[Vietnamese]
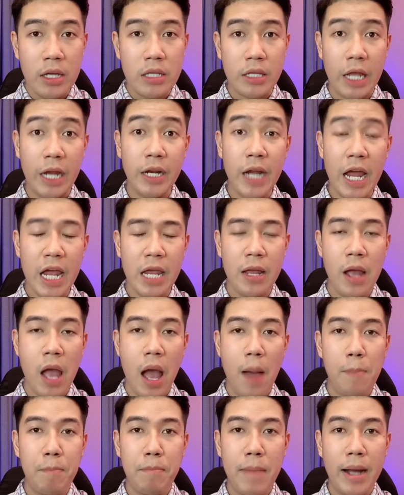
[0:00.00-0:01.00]
Chị đi
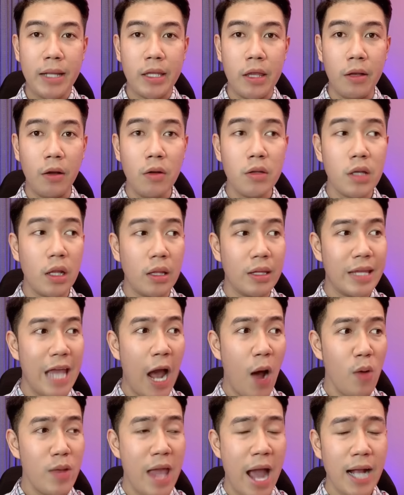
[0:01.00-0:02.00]
mà chị cứ nhìn
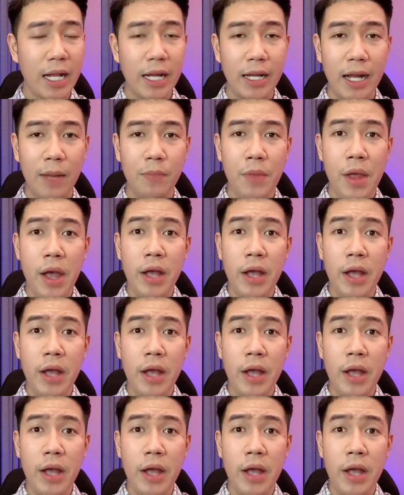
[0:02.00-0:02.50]
giáo giác vậy nè